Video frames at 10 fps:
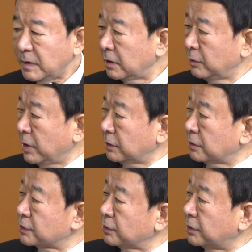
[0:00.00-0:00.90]
今まで
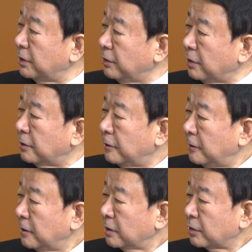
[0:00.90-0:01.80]
の想定を
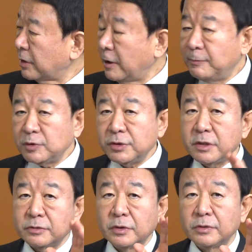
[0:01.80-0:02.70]
この安保条
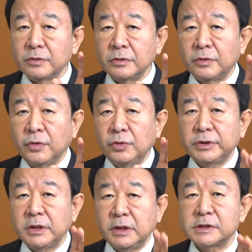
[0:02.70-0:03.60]
約の法
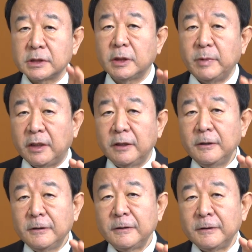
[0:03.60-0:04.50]
的な定め
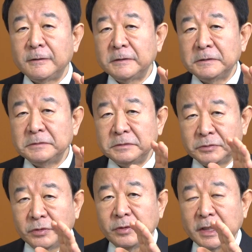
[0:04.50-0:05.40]

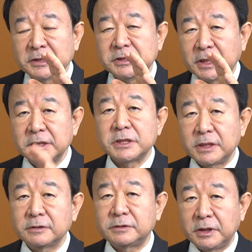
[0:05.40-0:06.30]
の話だけじゃ
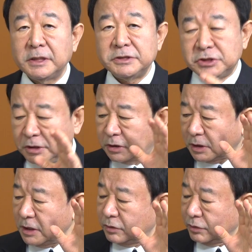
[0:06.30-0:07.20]
なくて実
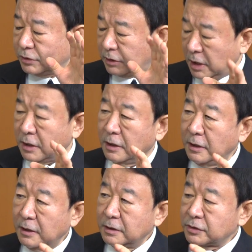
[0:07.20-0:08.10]
態として
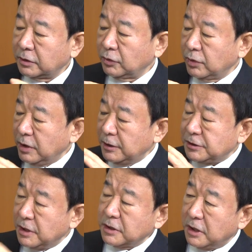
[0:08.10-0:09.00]
そうやってお願い
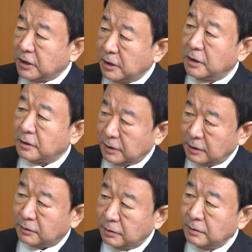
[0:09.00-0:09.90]
しなきゃいけない
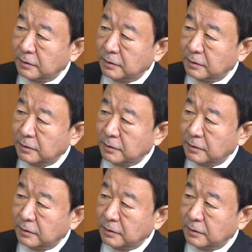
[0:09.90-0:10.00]
ねと